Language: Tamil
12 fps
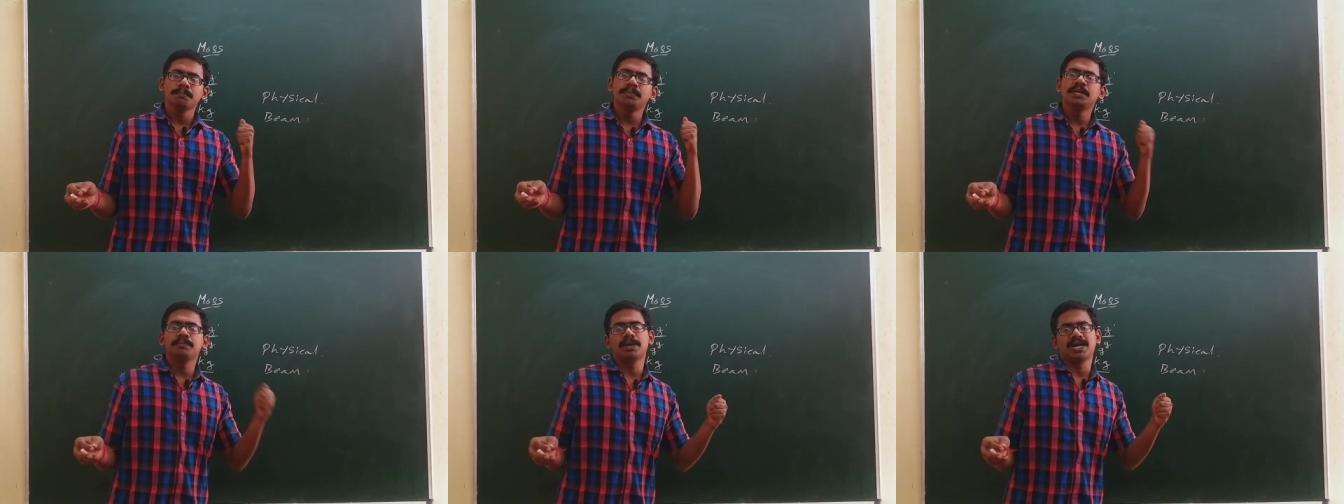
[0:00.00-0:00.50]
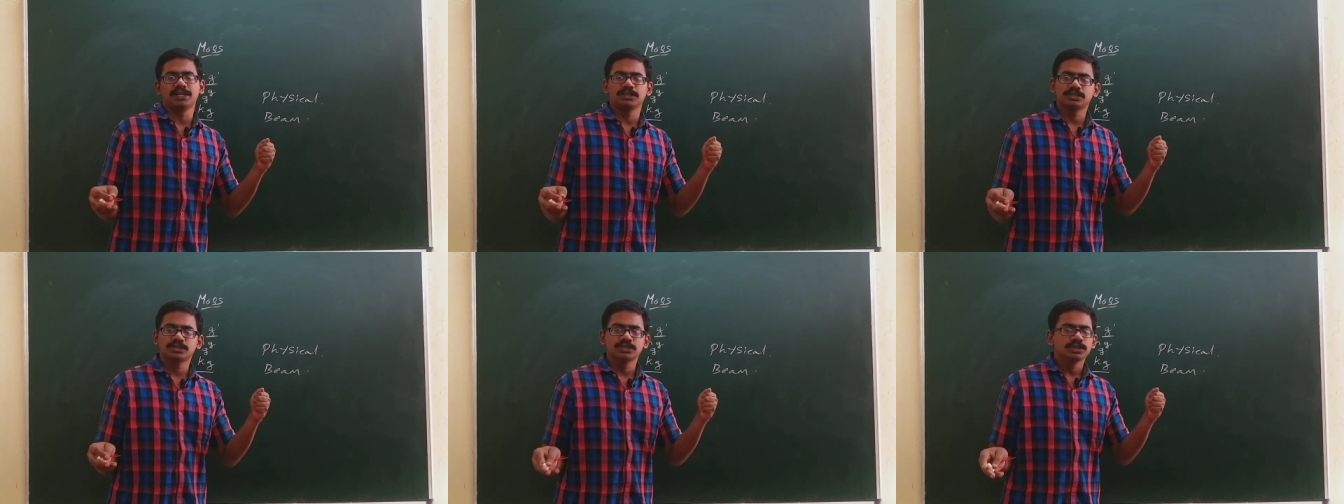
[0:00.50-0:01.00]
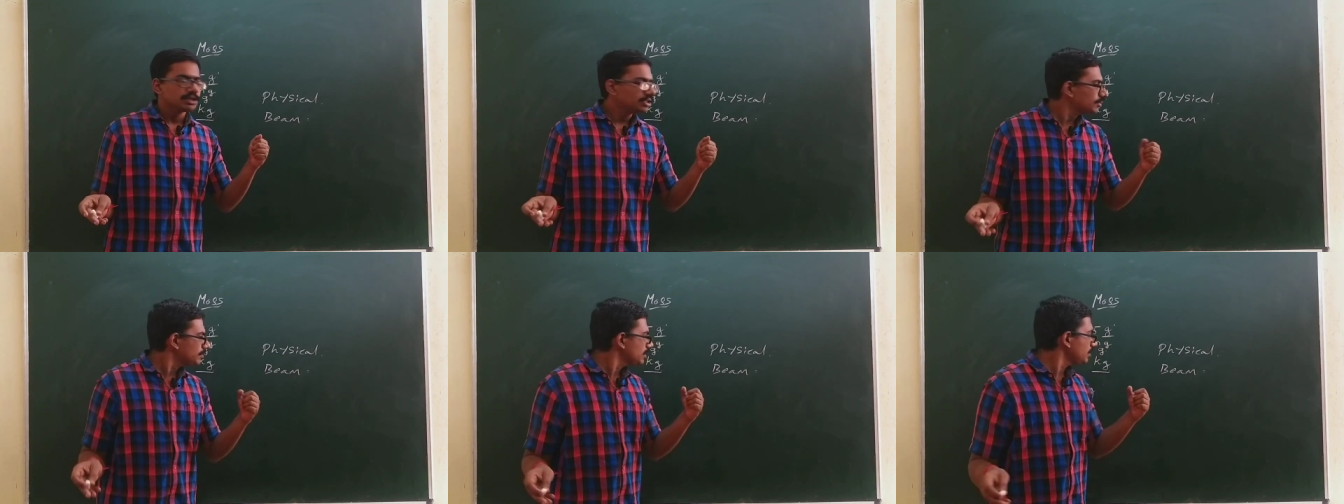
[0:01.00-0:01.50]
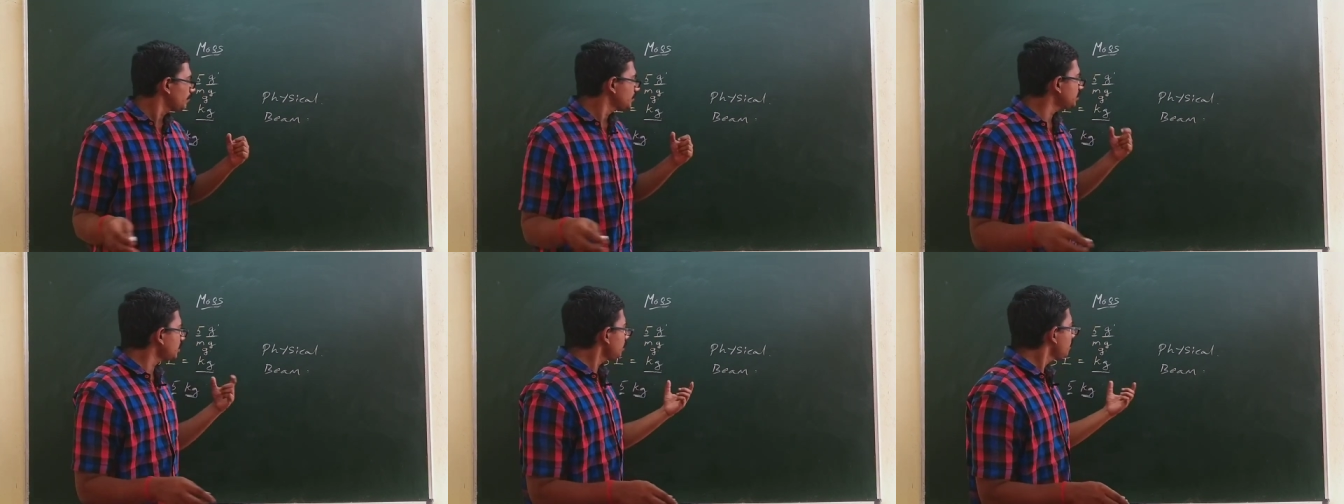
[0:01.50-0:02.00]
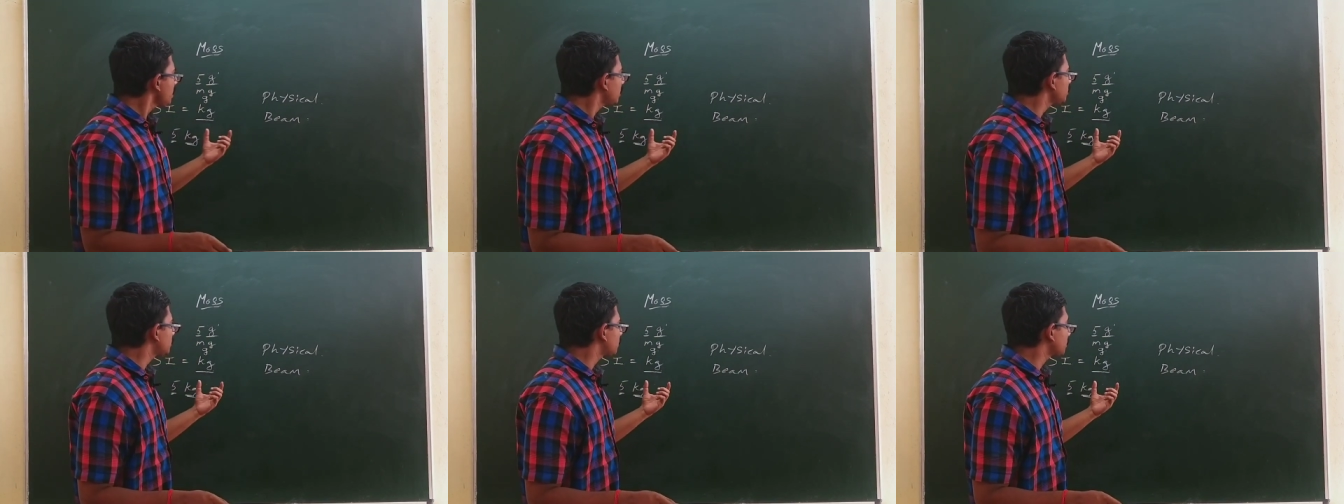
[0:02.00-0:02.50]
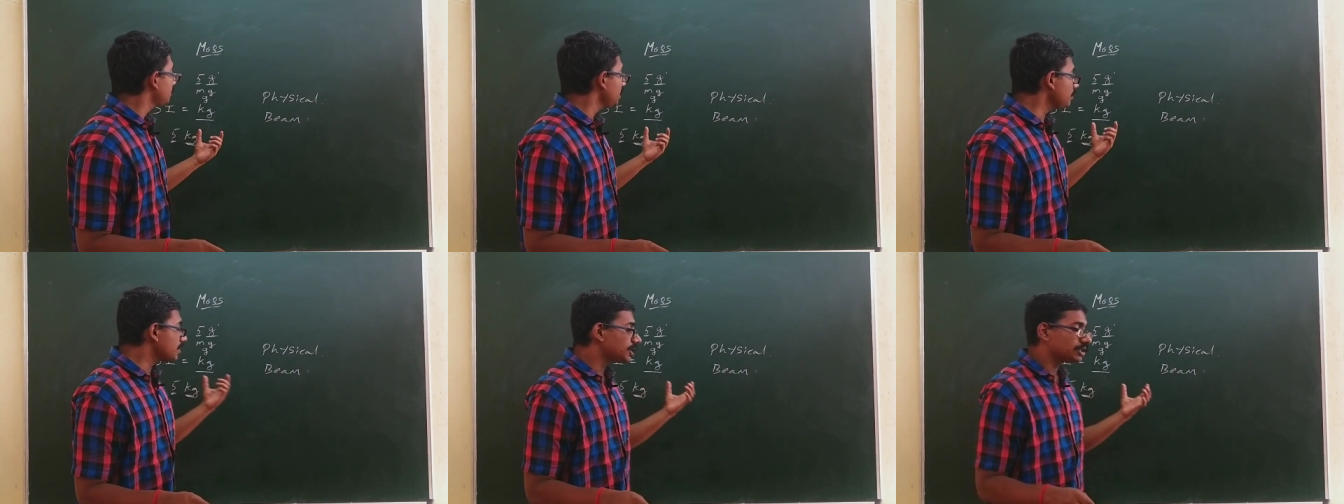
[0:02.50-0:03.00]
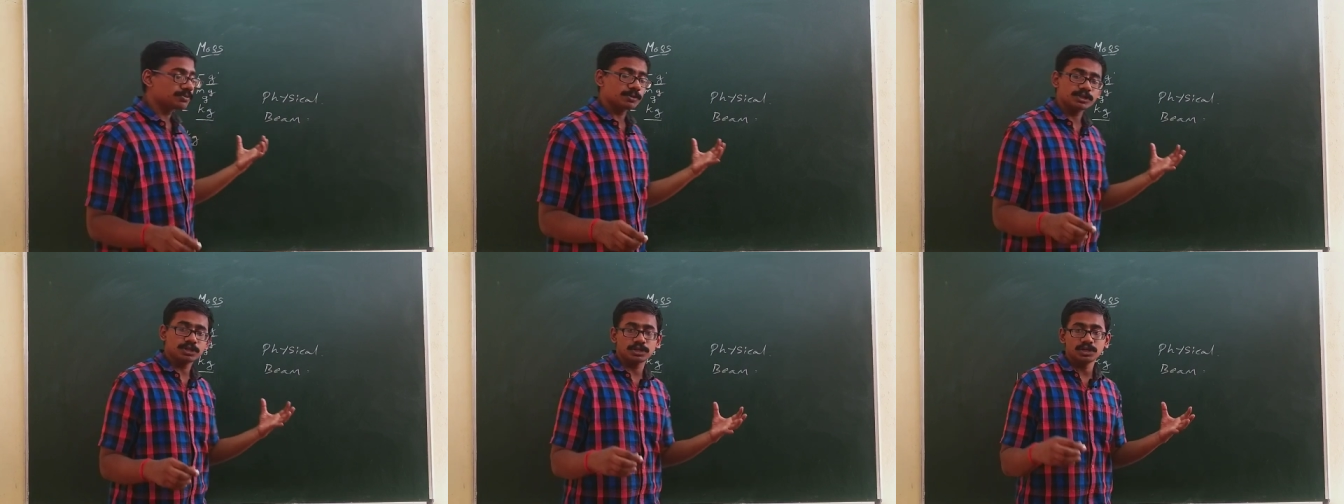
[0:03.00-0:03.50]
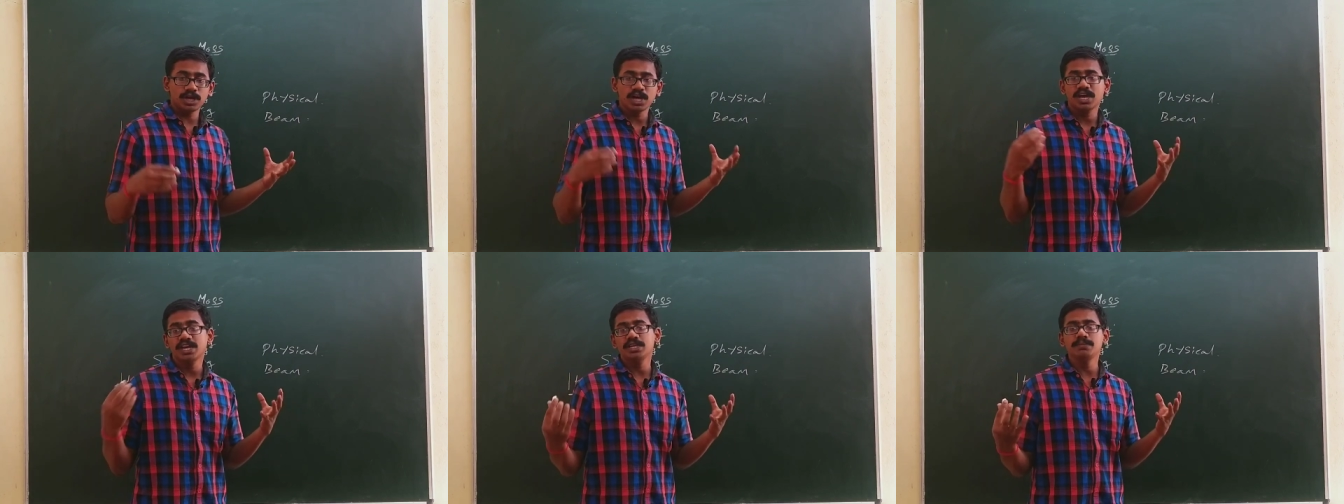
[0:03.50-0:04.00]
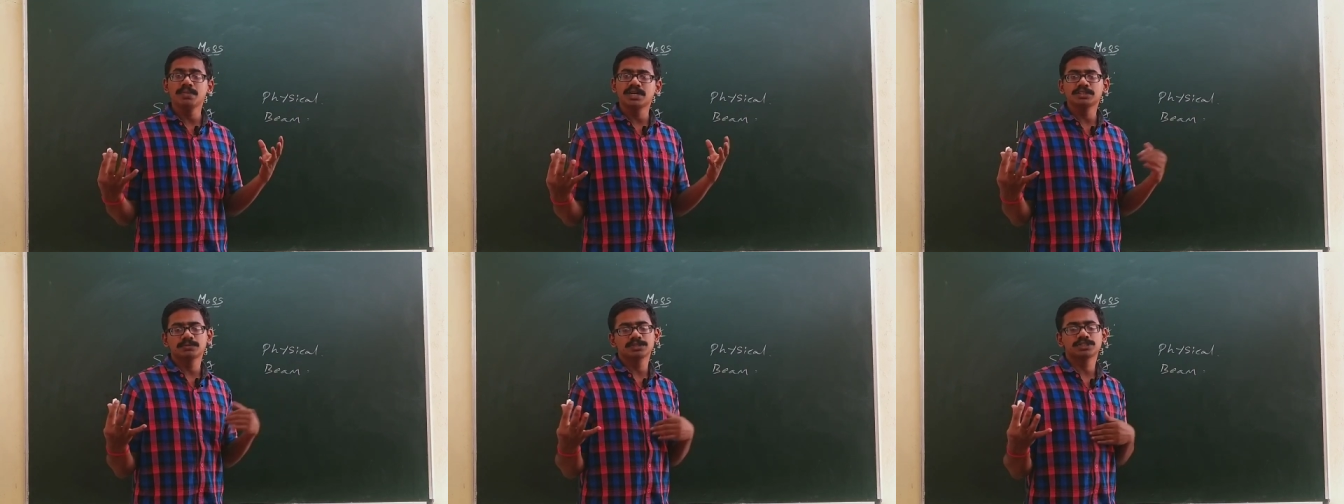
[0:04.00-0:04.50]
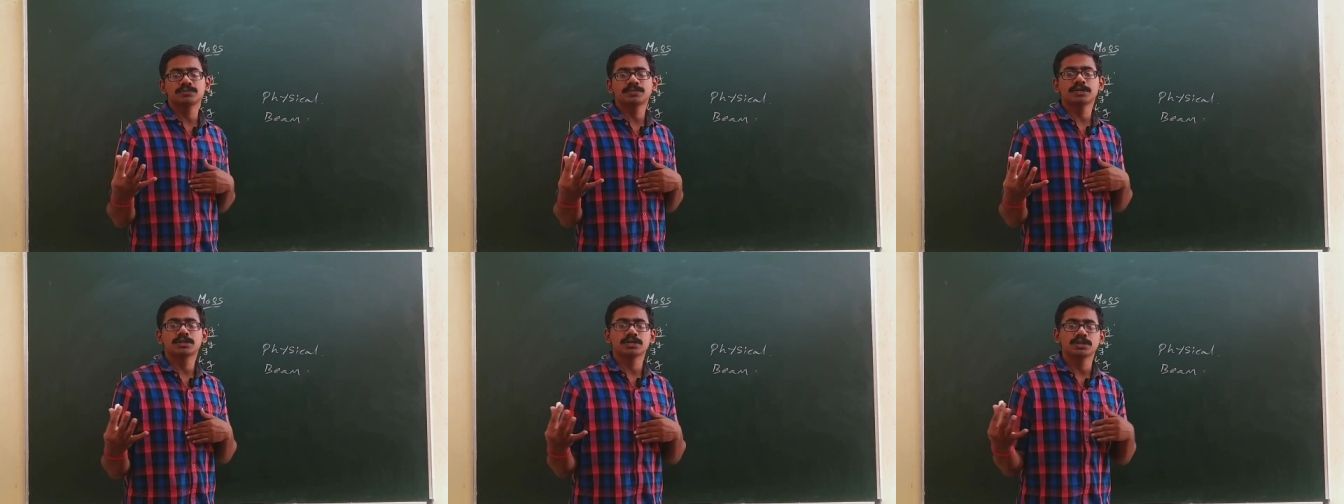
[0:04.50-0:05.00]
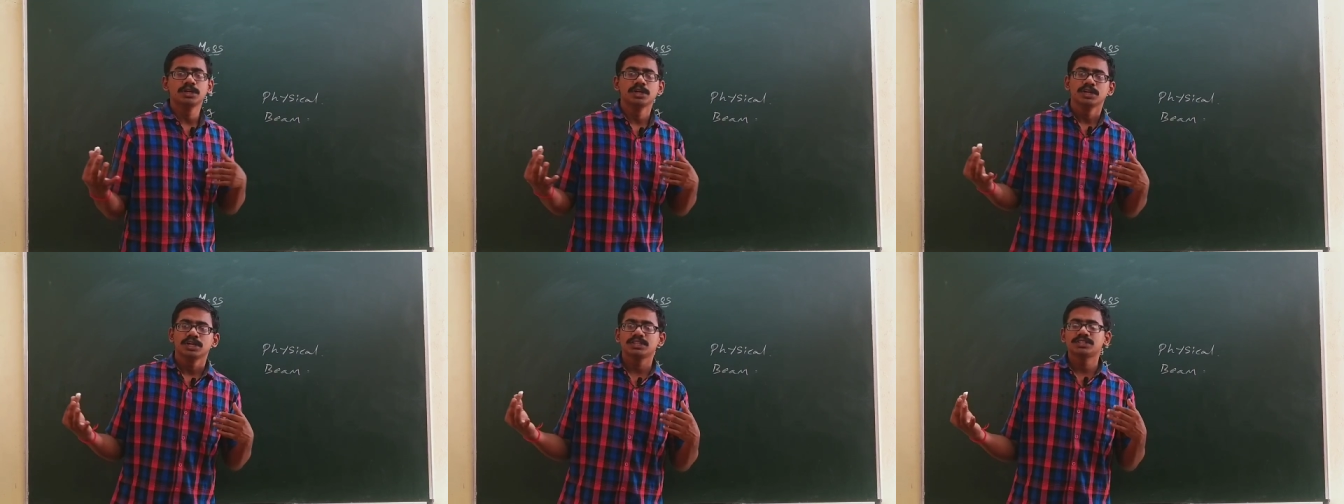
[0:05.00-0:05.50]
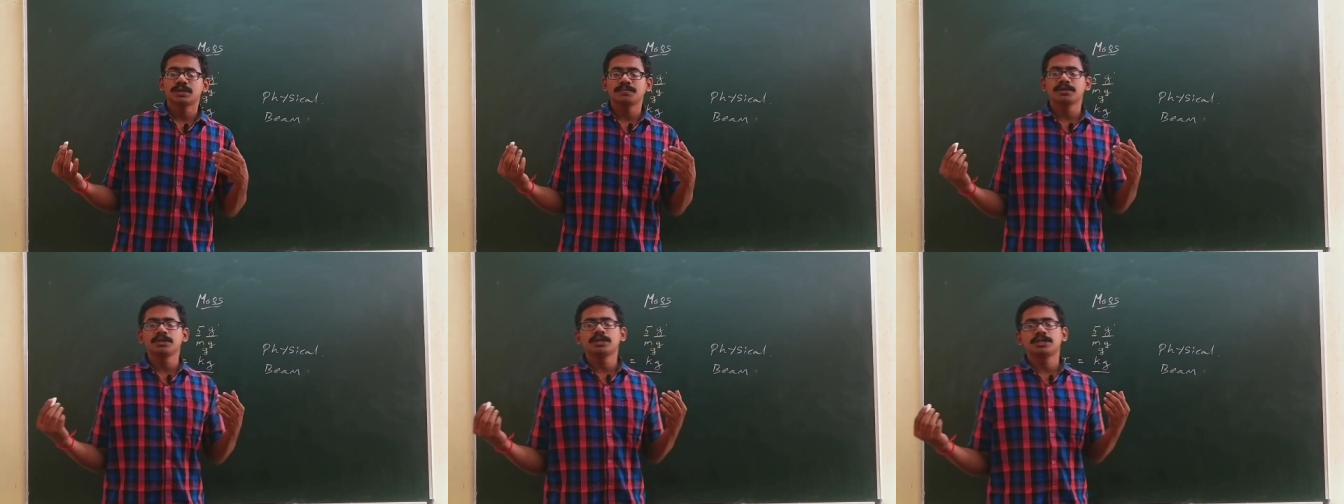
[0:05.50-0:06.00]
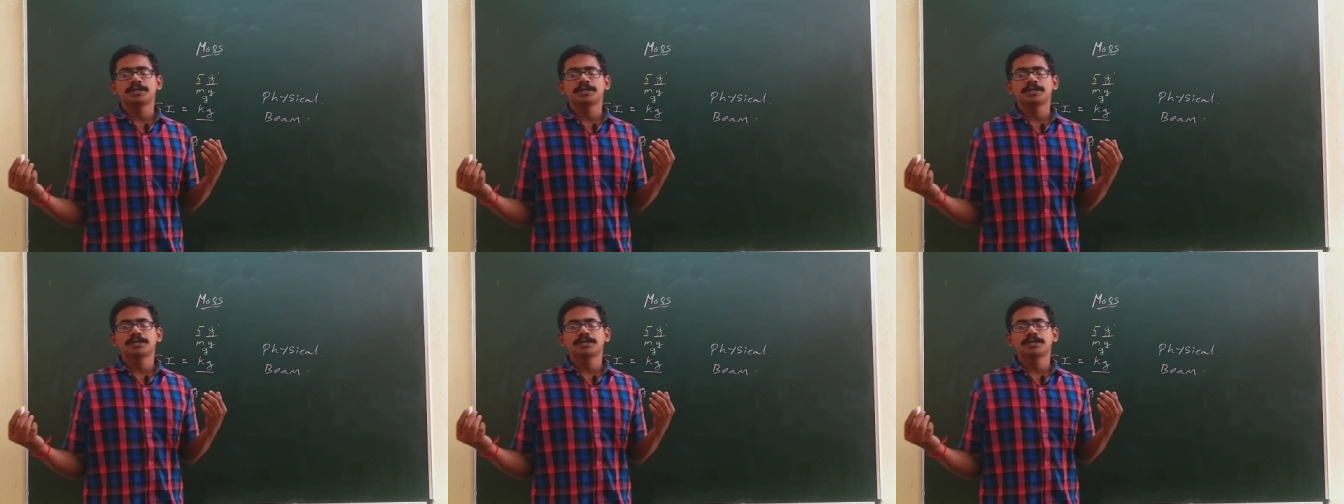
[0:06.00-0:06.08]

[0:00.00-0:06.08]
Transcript: பீம் பேலன்ஸ் இதே மாதிரி ஃபிசிக்கல் பேலன்ஸ் பார்த்து பீம் பேலன்ஸ் பார்த்துட்டிங்கன்னா ஹை மாஸ் மெஷர் பண்ணுறதுக்கு எக்ஸாம்பிள்